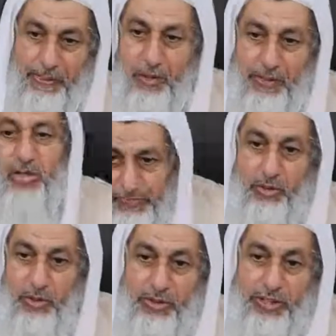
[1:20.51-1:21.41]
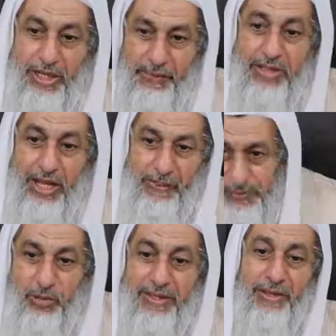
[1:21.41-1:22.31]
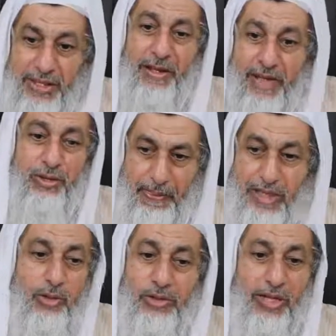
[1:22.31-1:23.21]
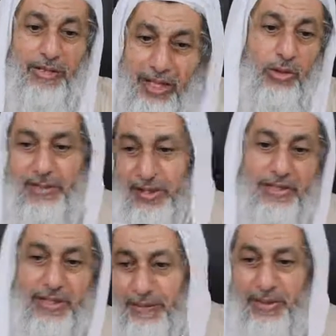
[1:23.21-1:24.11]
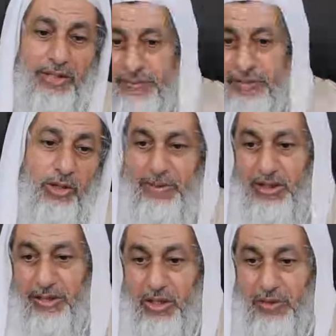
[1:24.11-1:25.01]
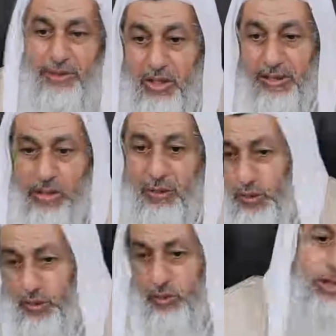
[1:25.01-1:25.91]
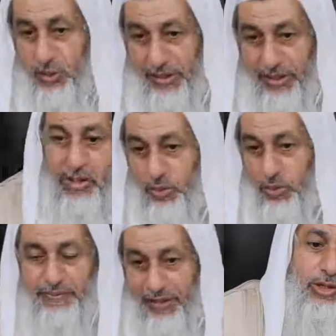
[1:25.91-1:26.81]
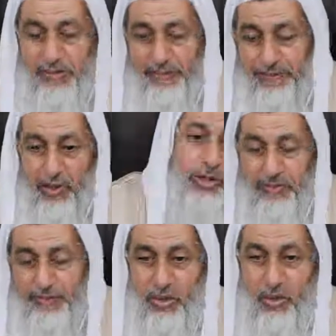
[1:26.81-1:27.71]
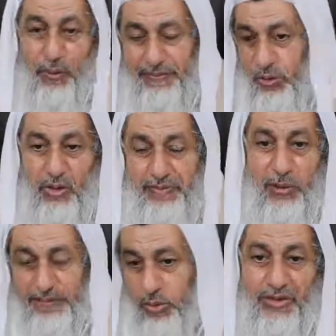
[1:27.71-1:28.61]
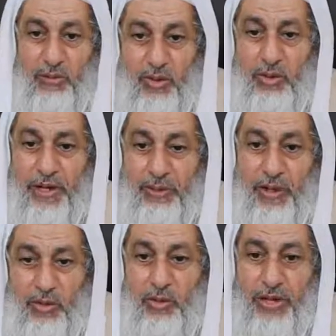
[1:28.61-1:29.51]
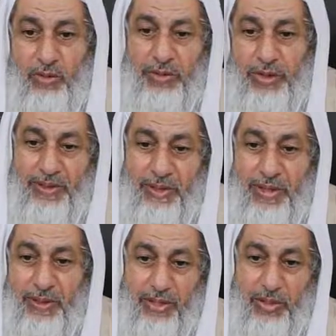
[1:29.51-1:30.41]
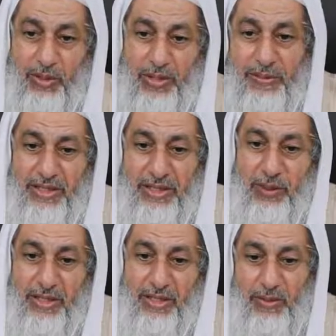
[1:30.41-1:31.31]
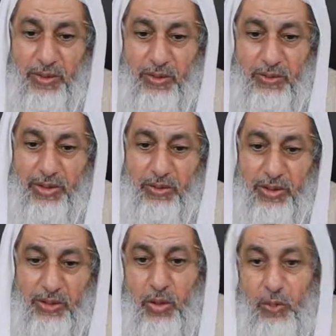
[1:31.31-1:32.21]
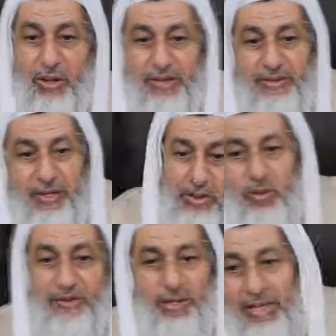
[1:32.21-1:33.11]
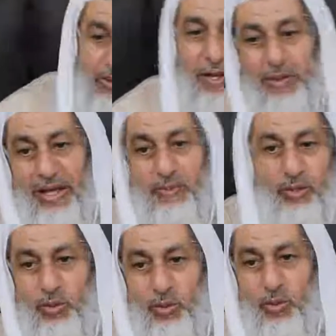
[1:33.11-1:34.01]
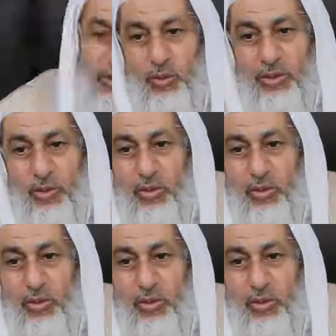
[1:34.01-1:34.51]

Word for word: وإن تطع أكثر من في الأرض يضلوك عن سبيل الله ويقول سبحانه واحذرهم وأن يحكم بينهم بما أنزل الله ولا تتبع أهواءهم واحذرهم أن يفتنوك عن